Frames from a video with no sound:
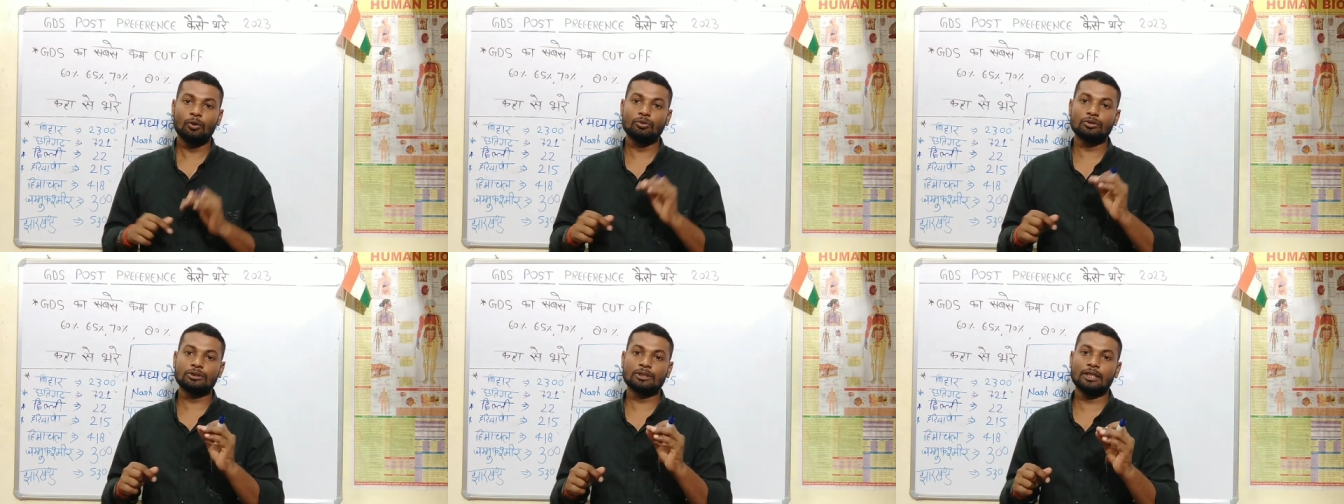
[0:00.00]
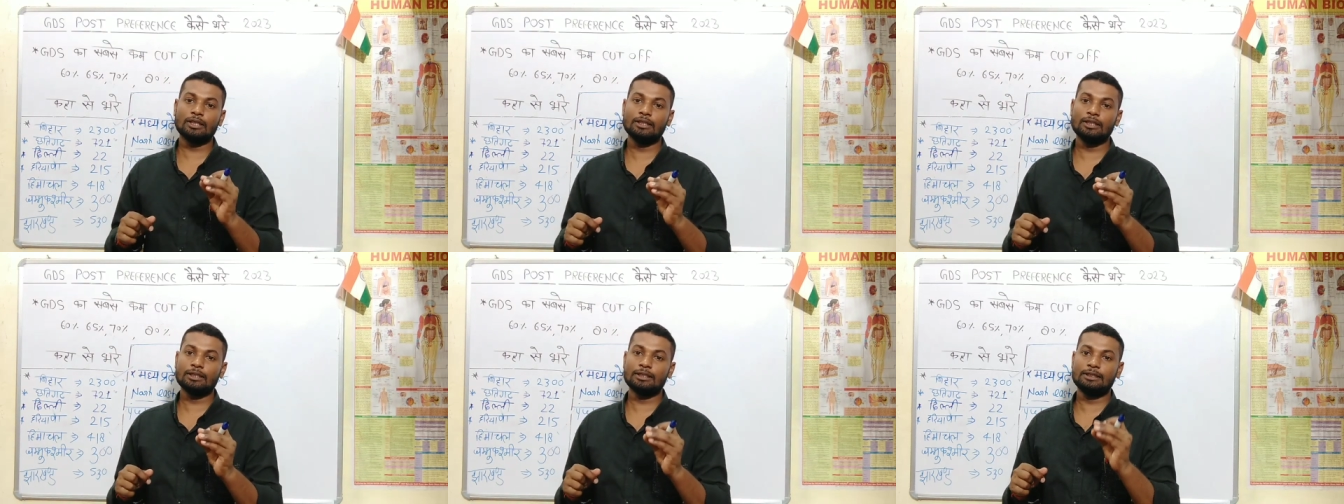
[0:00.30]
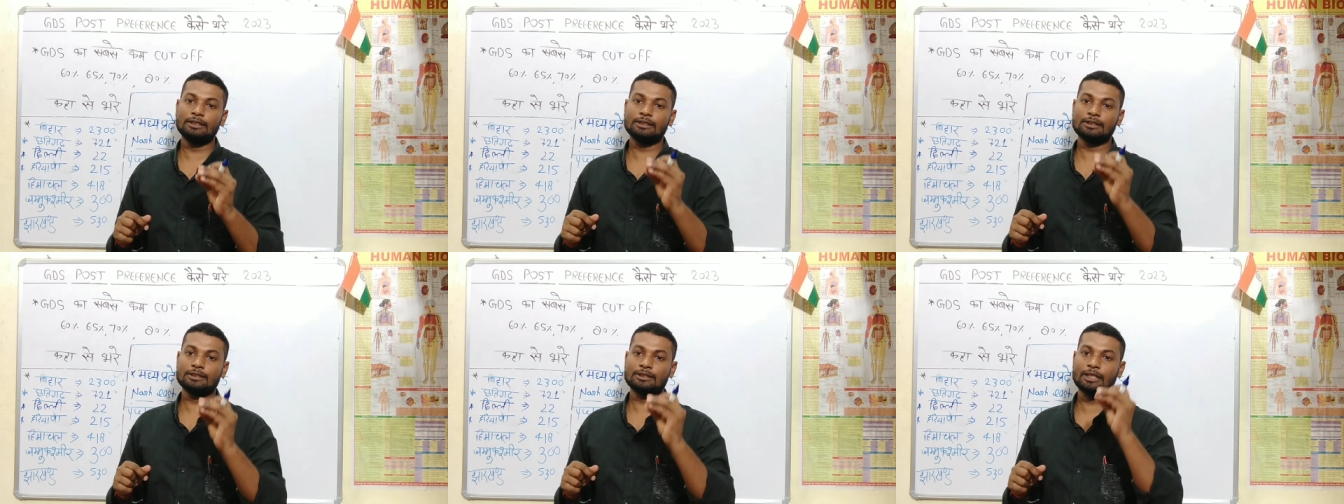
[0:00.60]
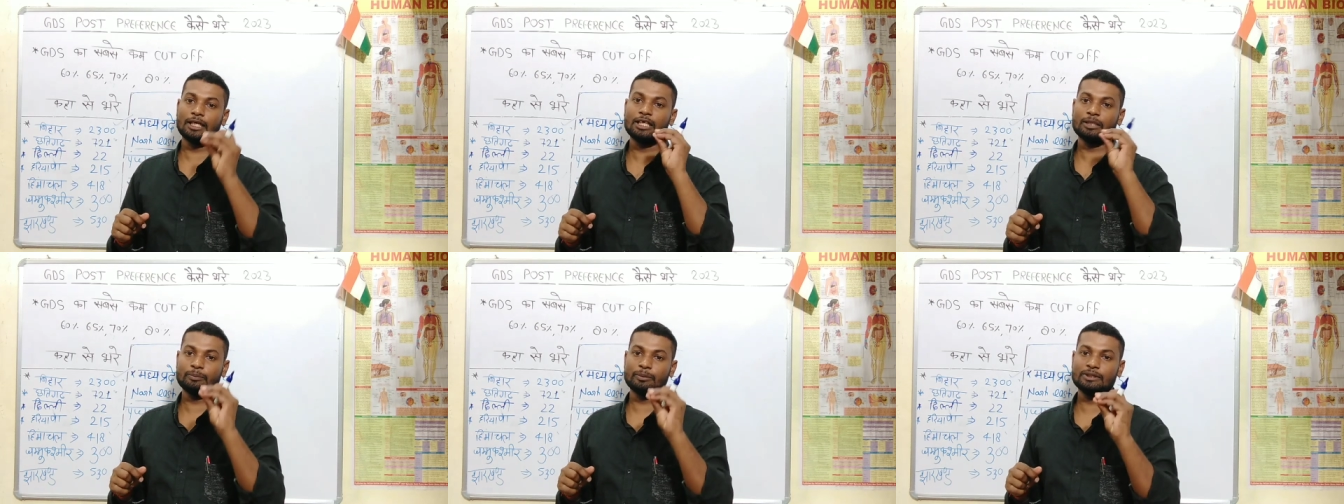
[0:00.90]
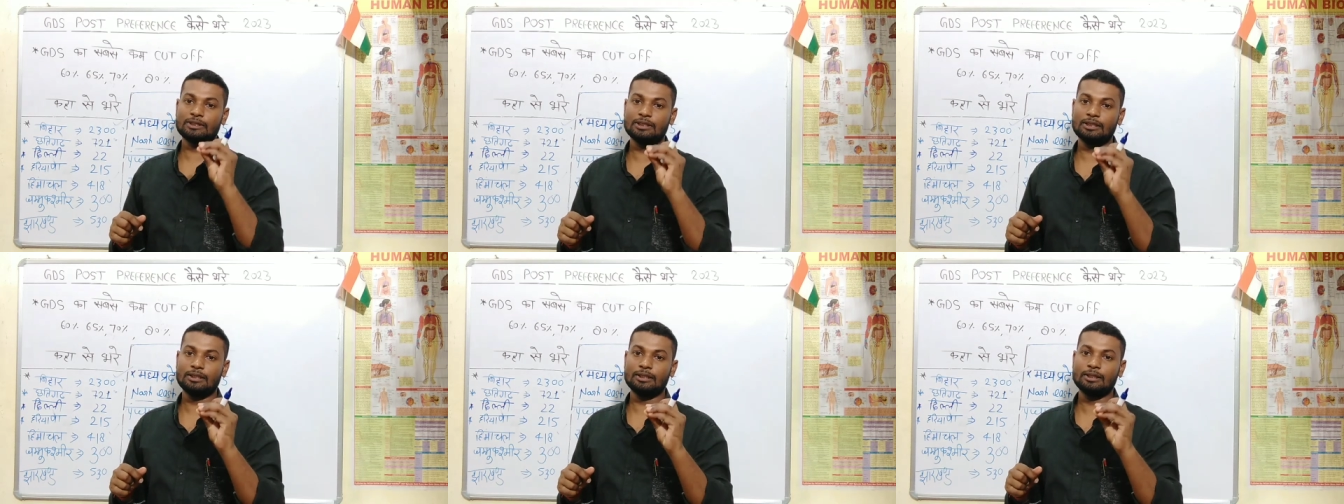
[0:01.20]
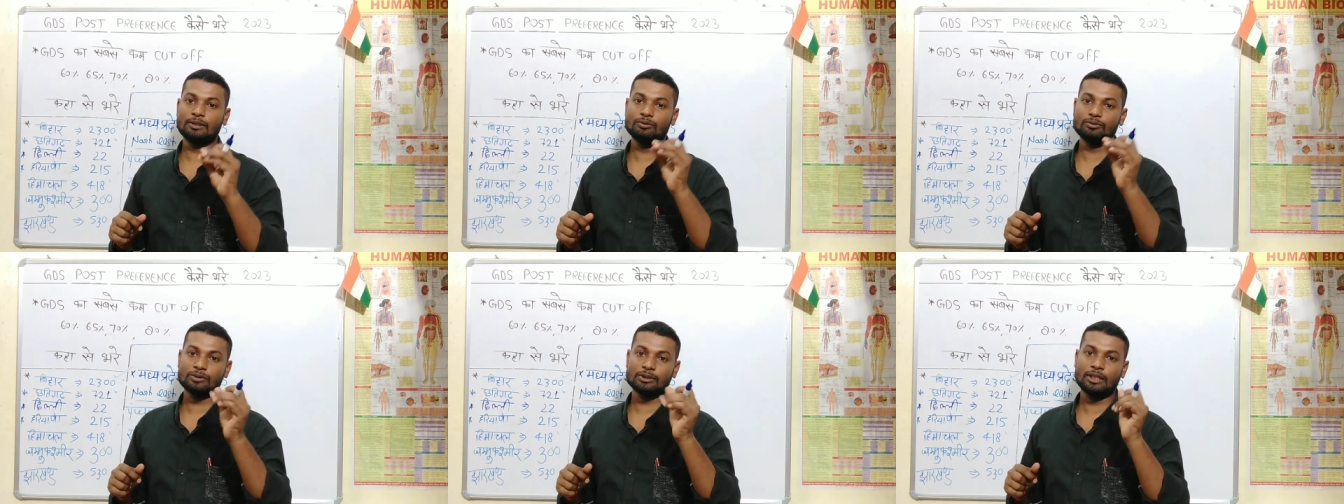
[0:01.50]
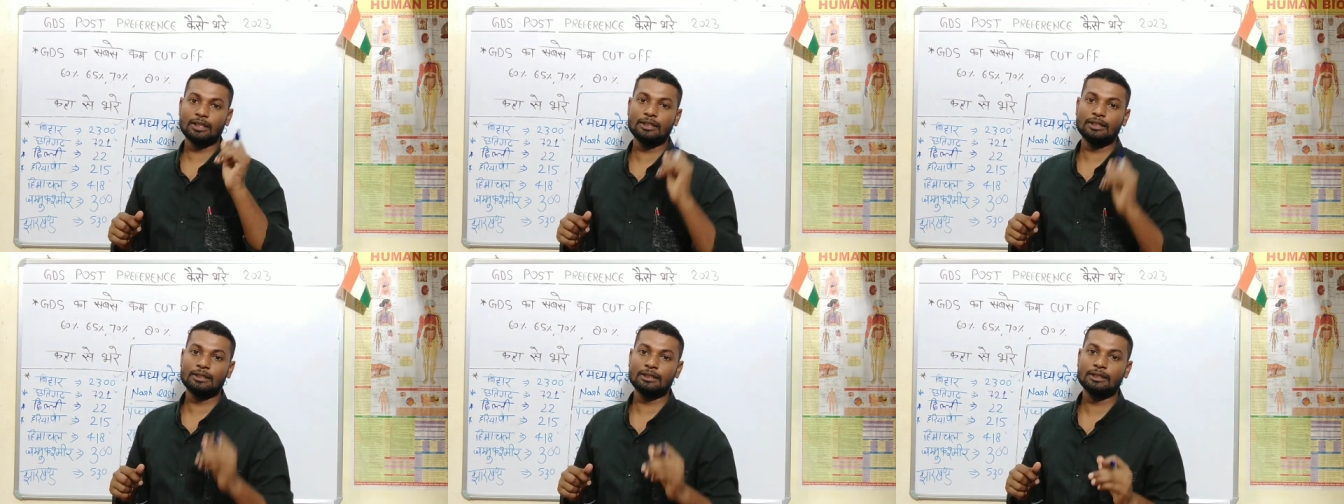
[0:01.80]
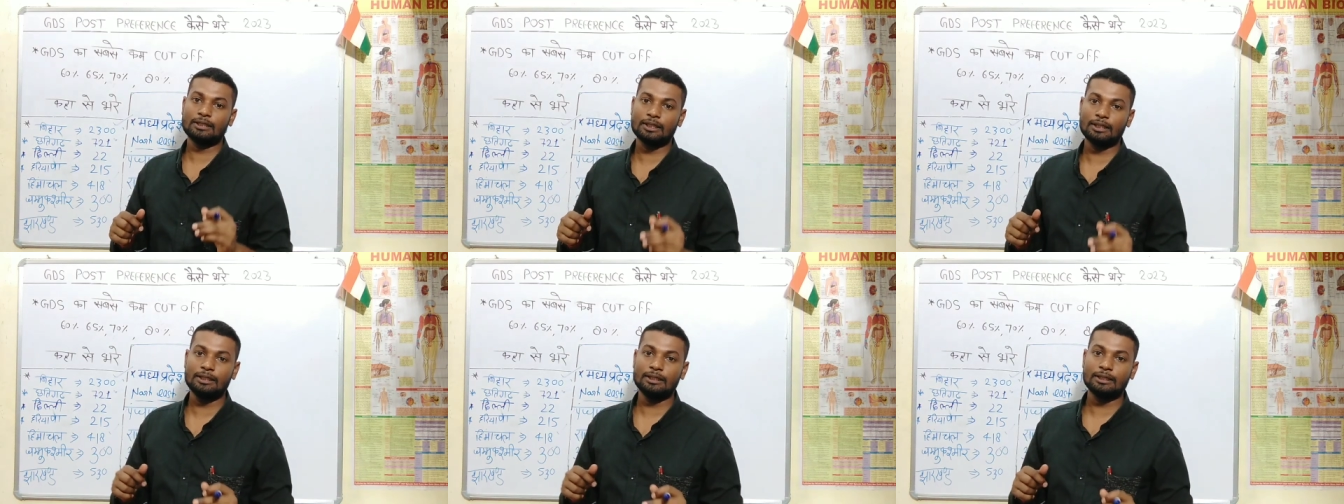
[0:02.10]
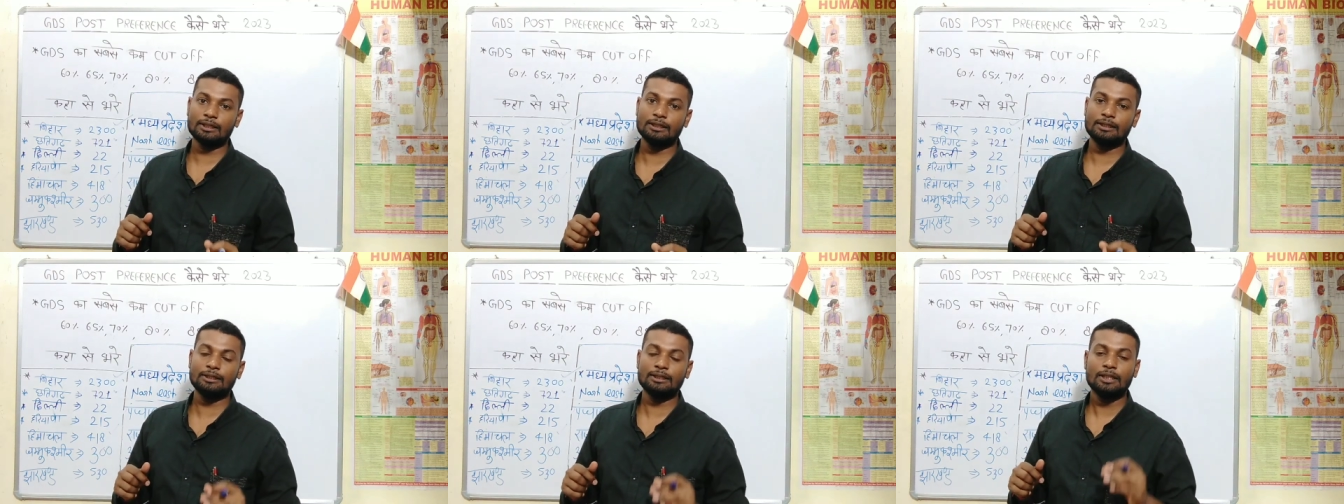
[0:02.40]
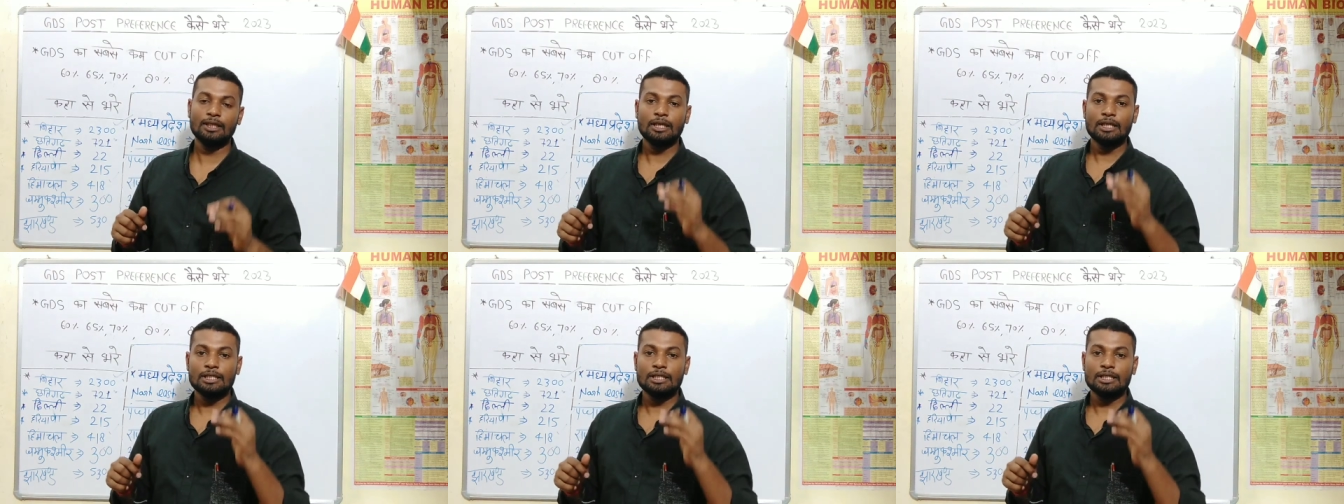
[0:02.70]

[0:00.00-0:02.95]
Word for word: उसका देखिए साठ परसेंट है उसका देखिए कहीं ना कहीं